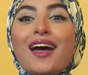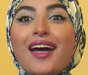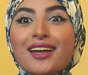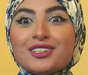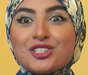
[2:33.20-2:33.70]

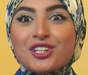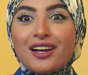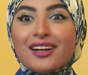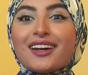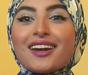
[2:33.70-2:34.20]
خديجه
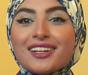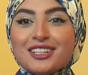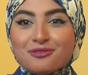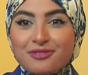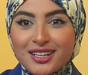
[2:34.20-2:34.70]

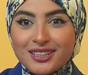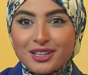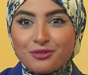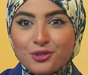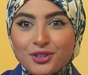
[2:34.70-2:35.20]
راكي
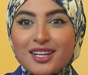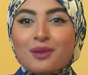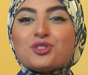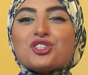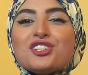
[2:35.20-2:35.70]
فاليدي في لو
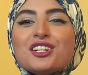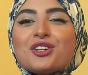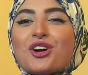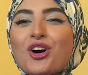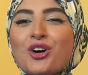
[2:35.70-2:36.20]
تيم
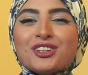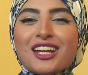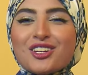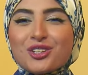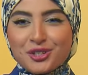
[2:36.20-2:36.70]
شيك اون
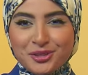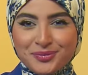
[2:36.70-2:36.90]
تايور